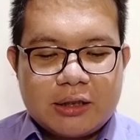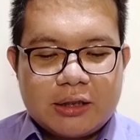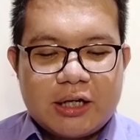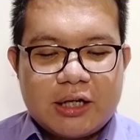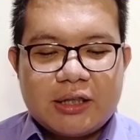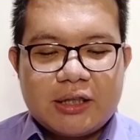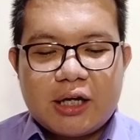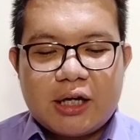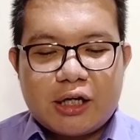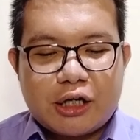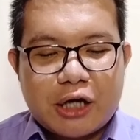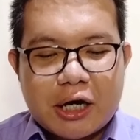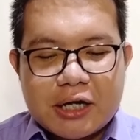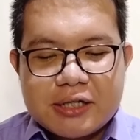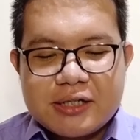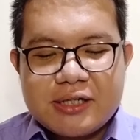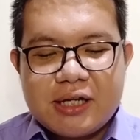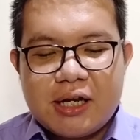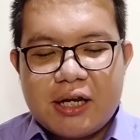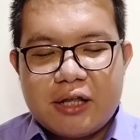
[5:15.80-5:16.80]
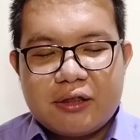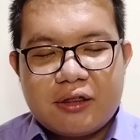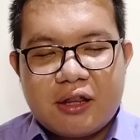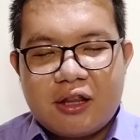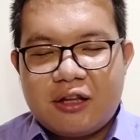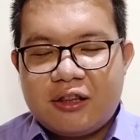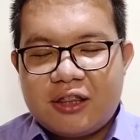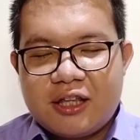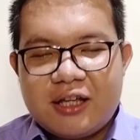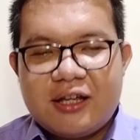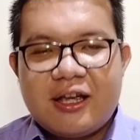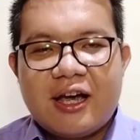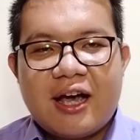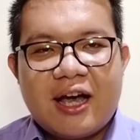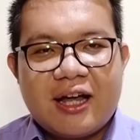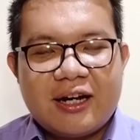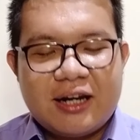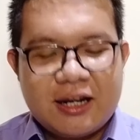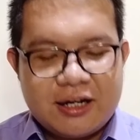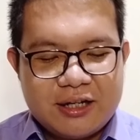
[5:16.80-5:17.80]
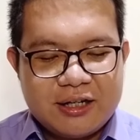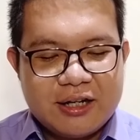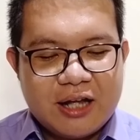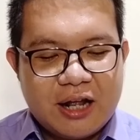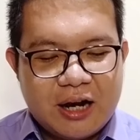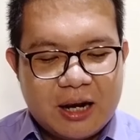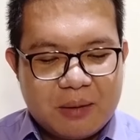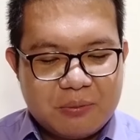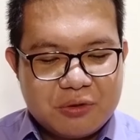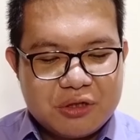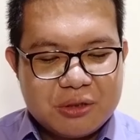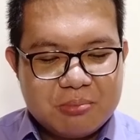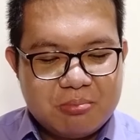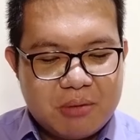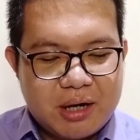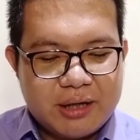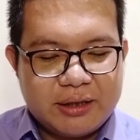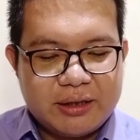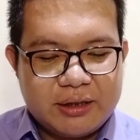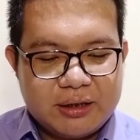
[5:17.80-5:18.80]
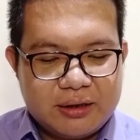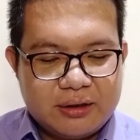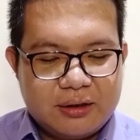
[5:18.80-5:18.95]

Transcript: Ternyata crazy little thing yang ada di dalam jemaat